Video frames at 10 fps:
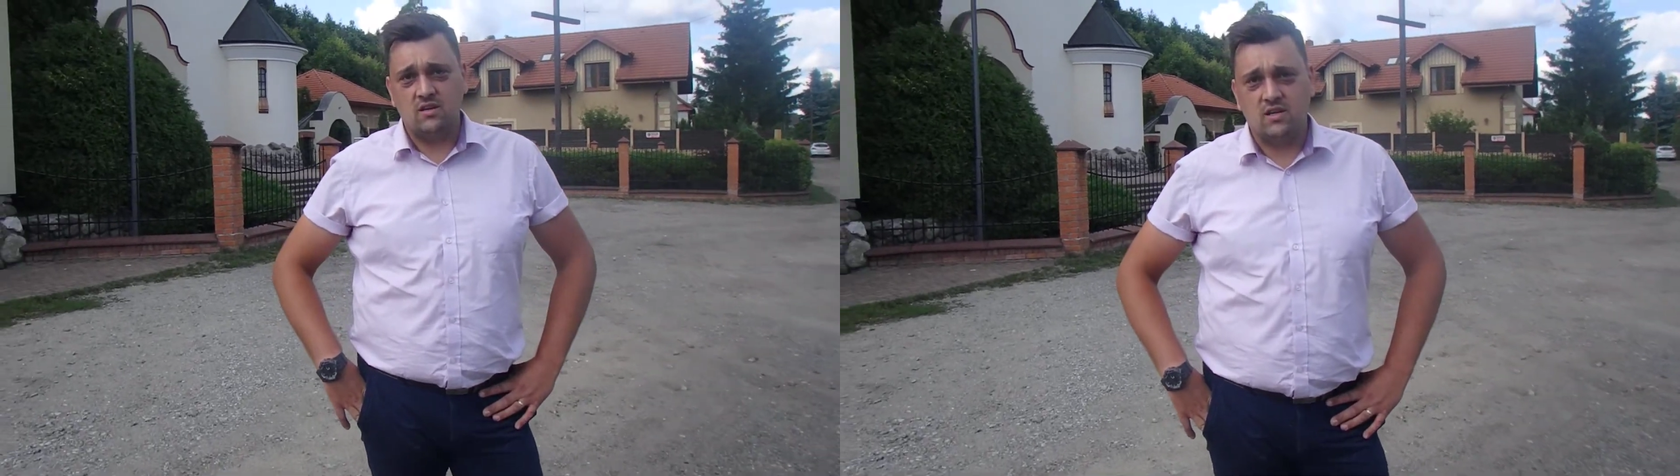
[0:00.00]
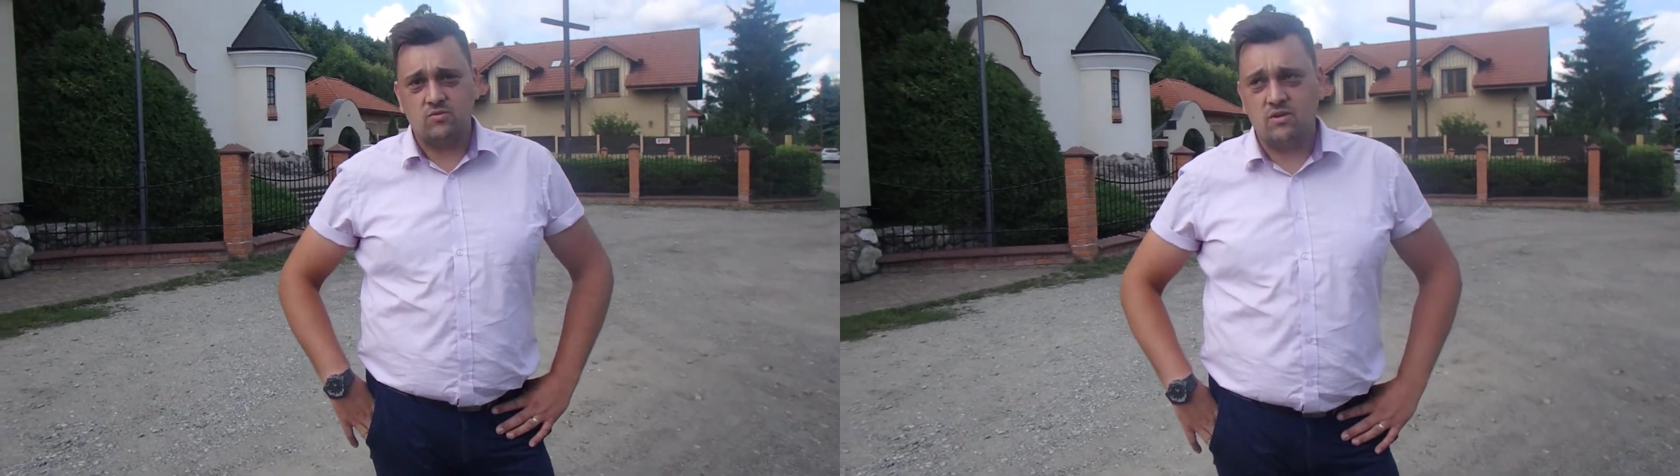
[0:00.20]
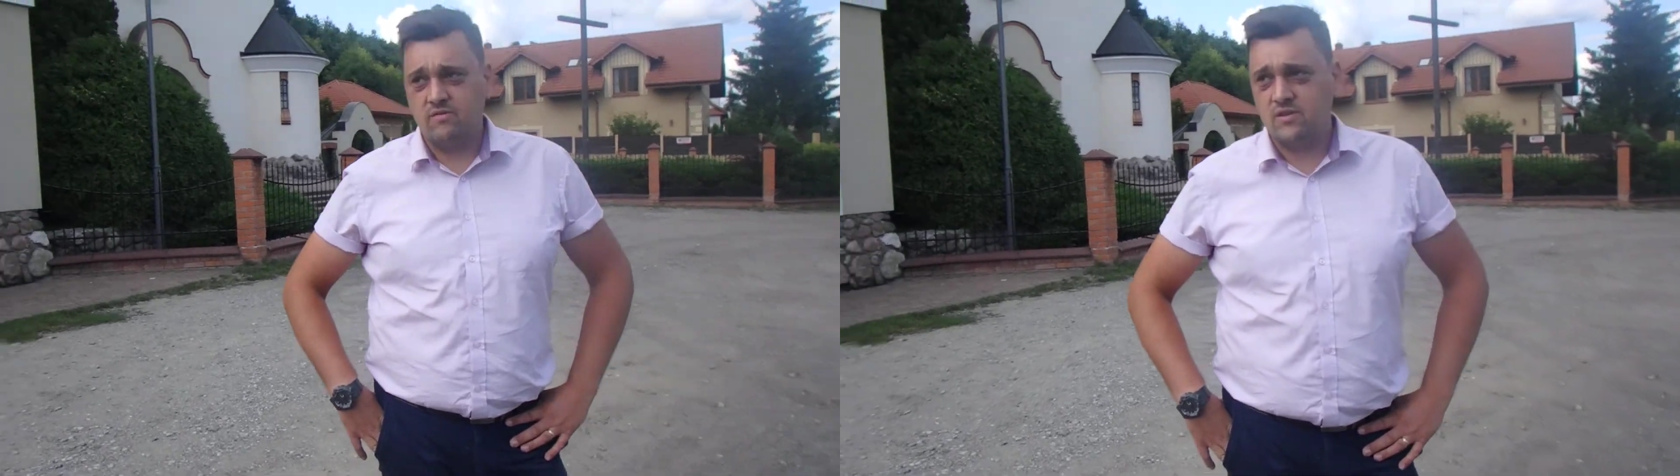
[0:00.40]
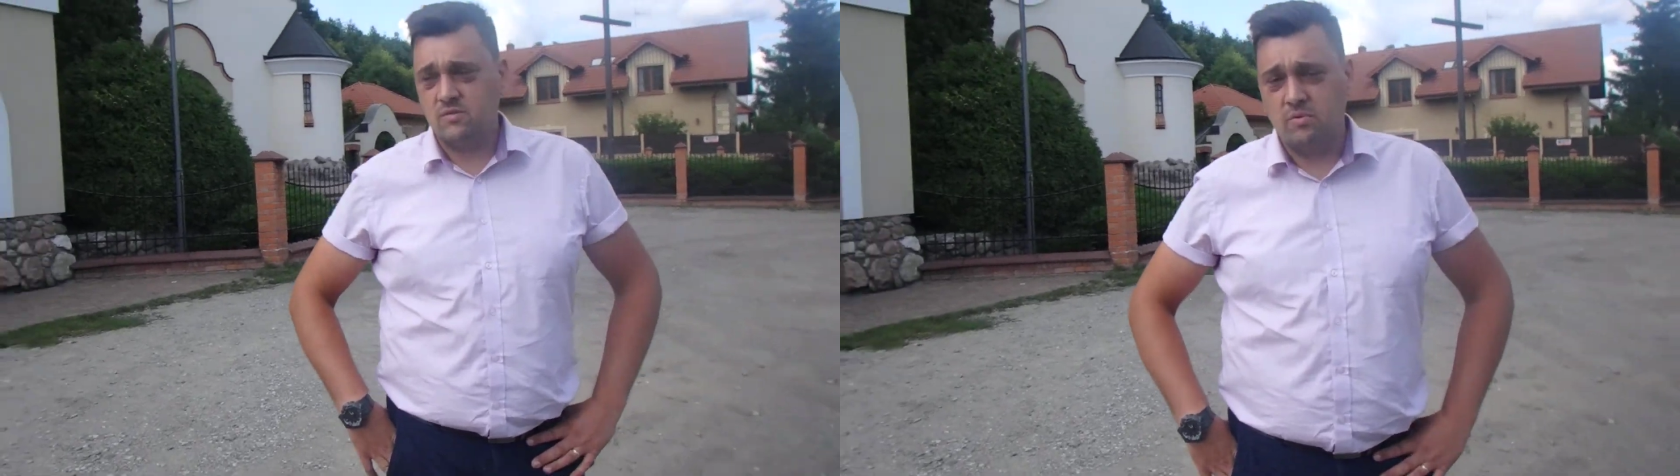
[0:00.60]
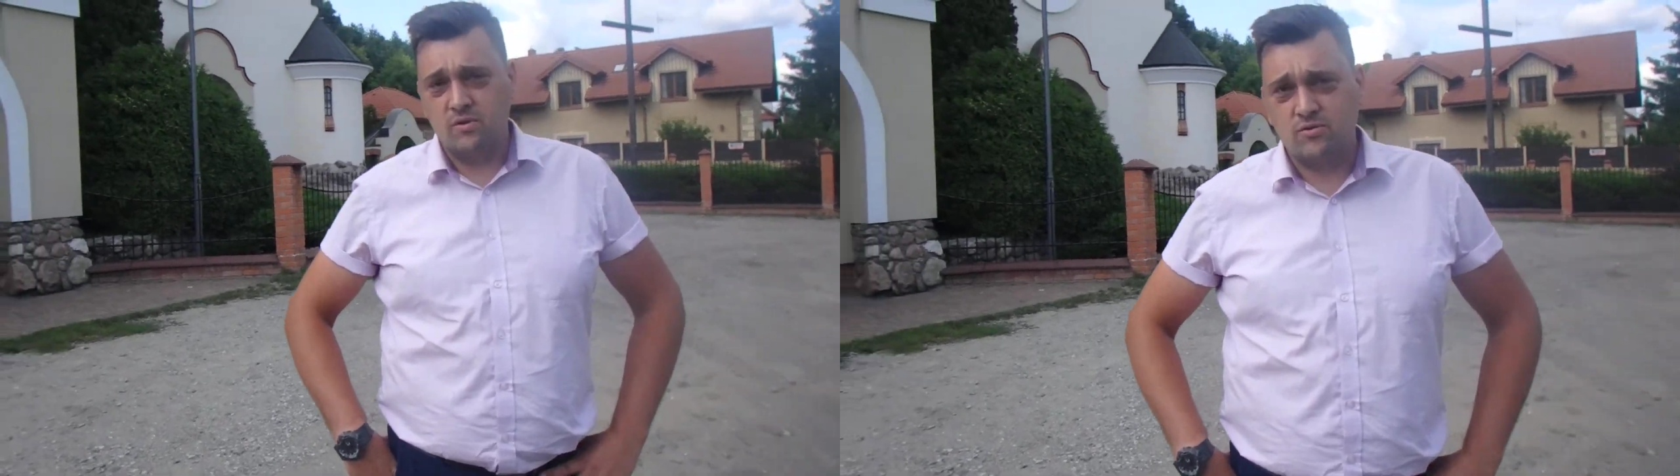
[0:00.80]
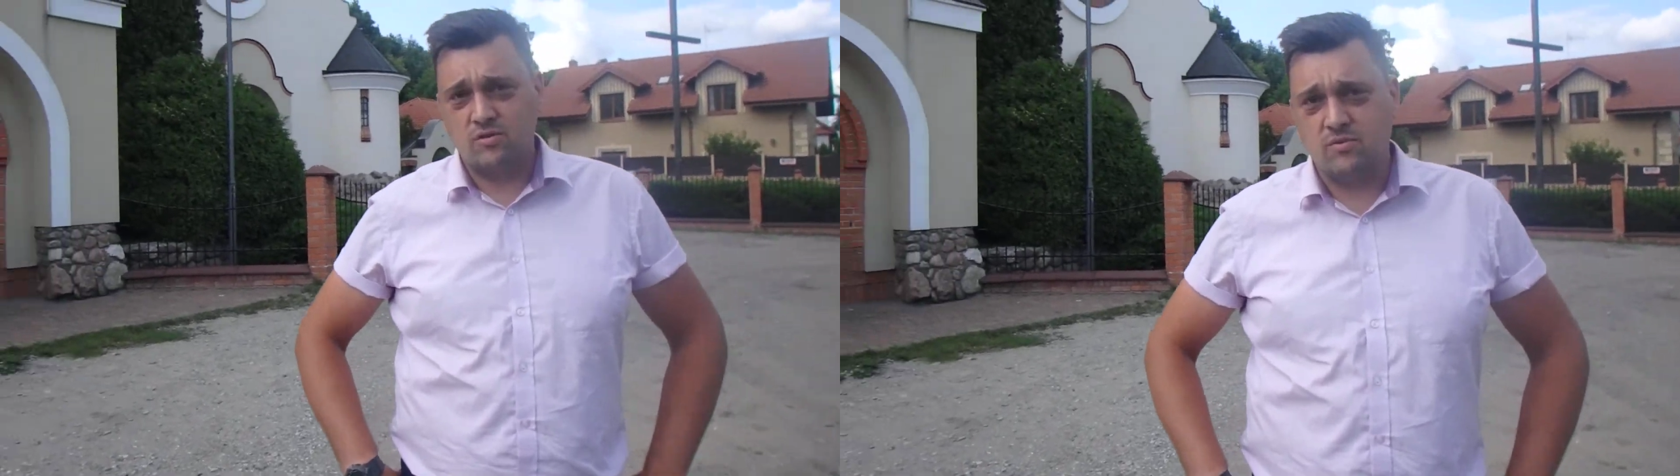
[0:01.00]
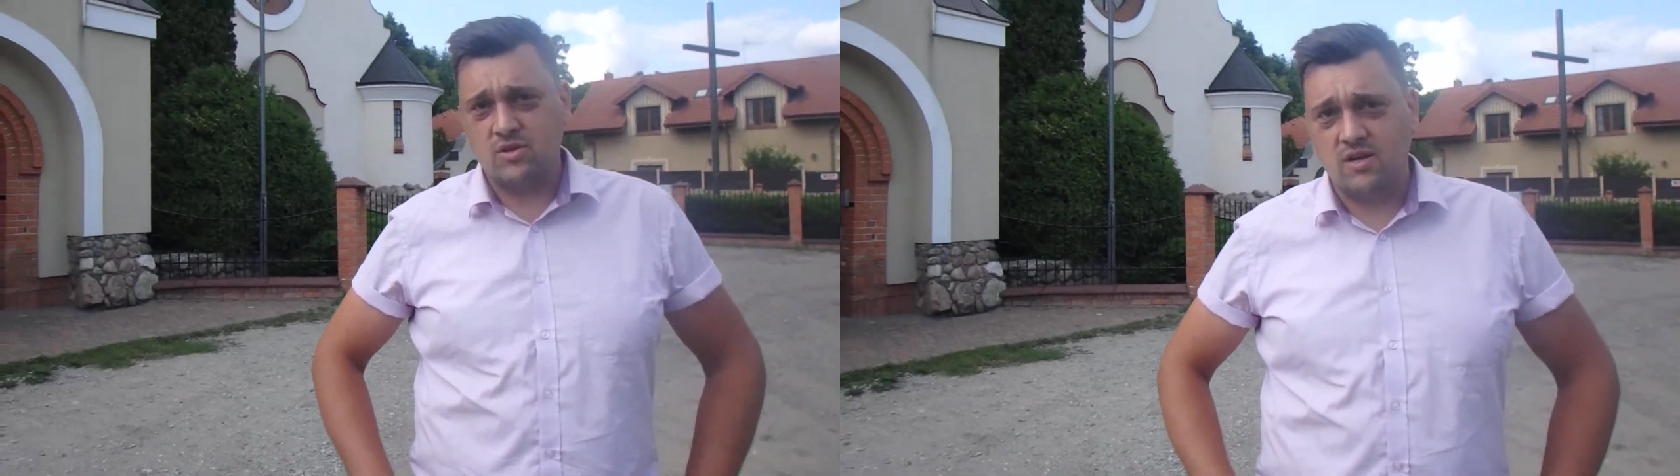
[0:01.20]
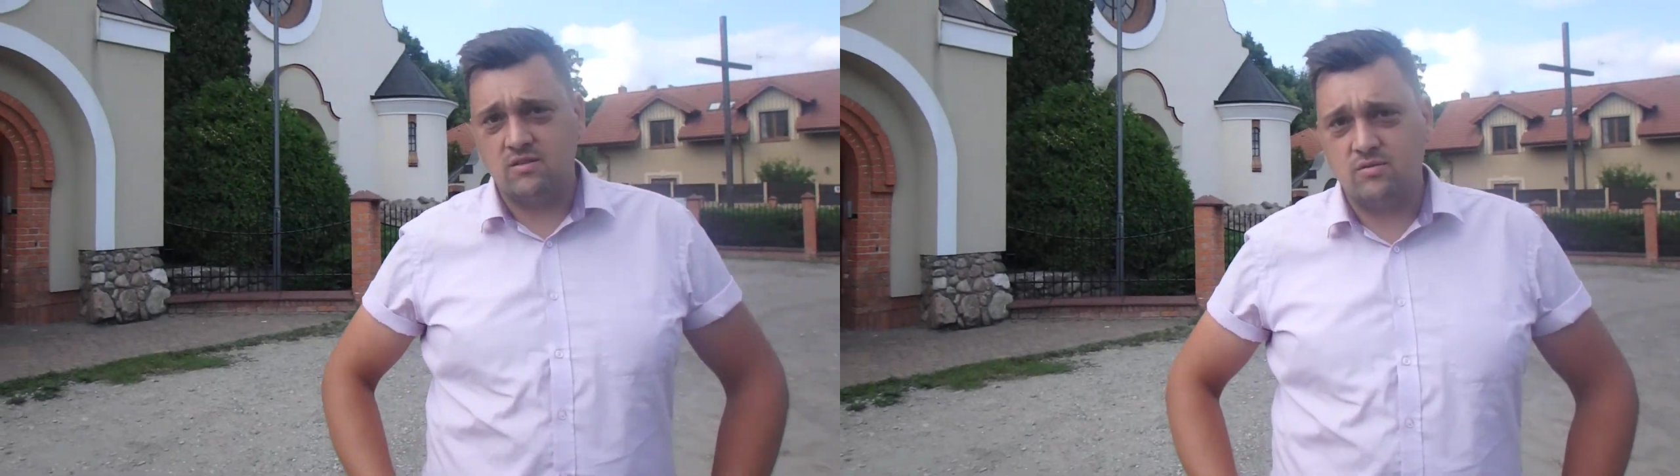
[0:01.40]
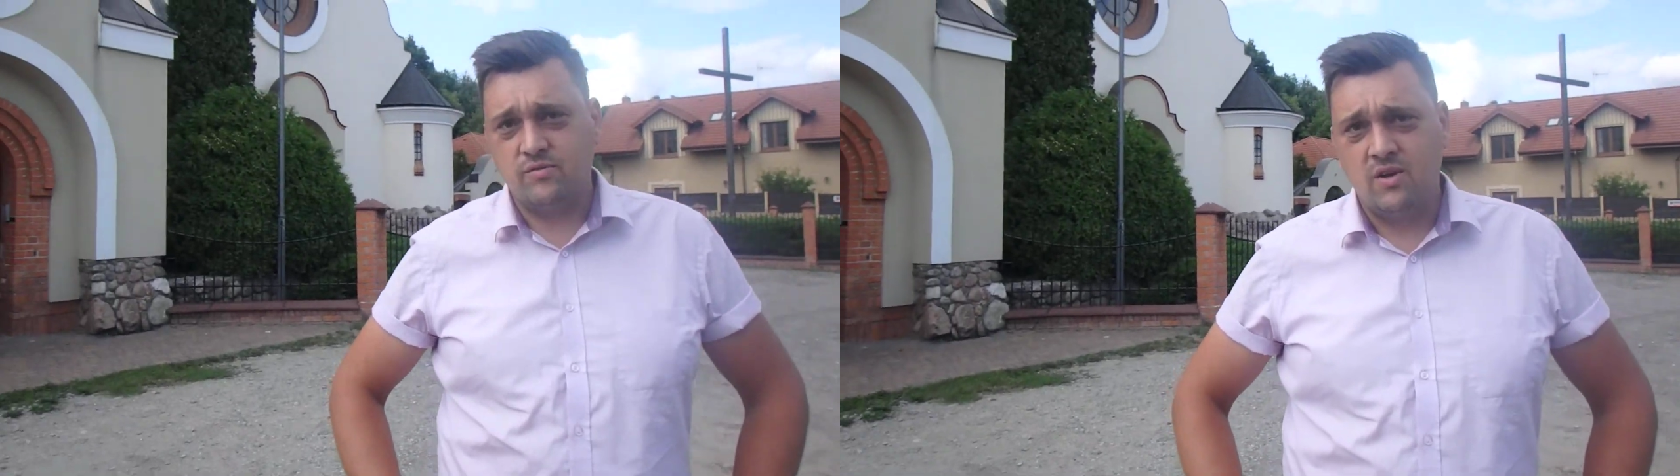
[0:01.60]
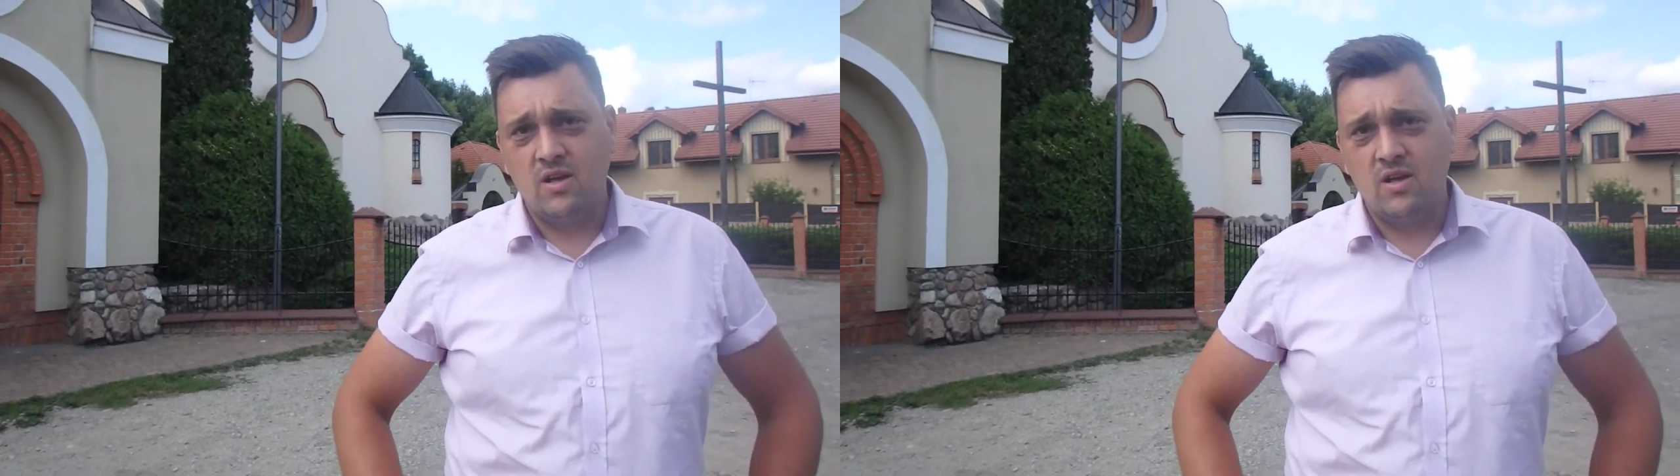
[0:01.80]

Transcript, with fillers: na których właśnie bolączką mieszkańców